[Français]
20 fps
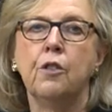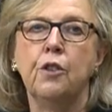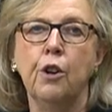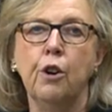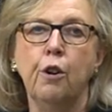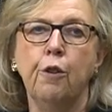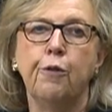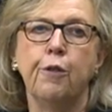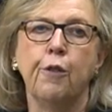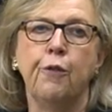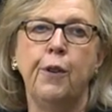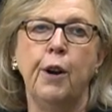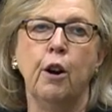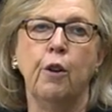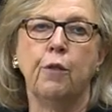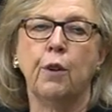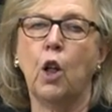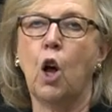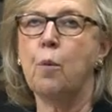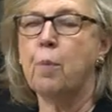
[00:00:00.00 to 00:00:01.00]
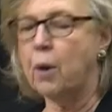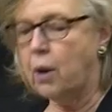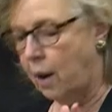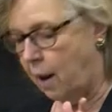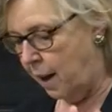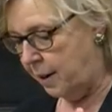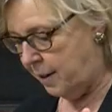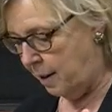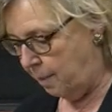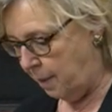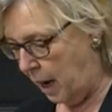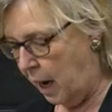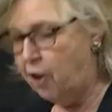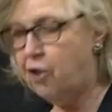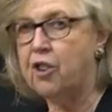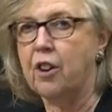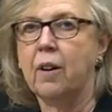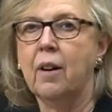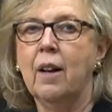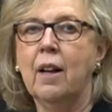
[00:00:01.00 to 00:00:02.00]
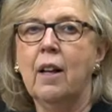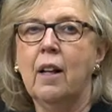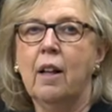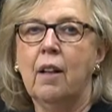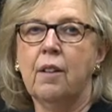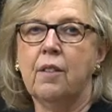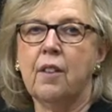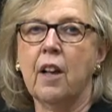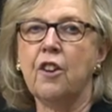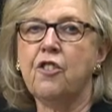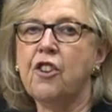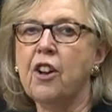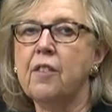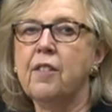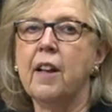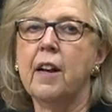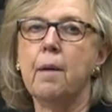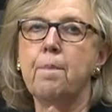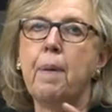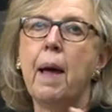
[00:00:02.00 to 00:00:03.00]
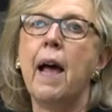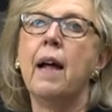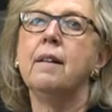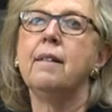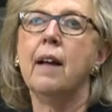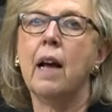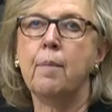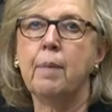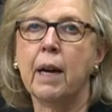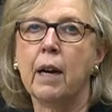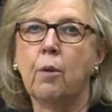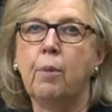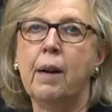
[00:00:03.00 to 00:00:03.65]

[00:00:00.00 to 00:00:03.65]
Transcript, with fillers: exploitent une crise pour faire des choses qui autrement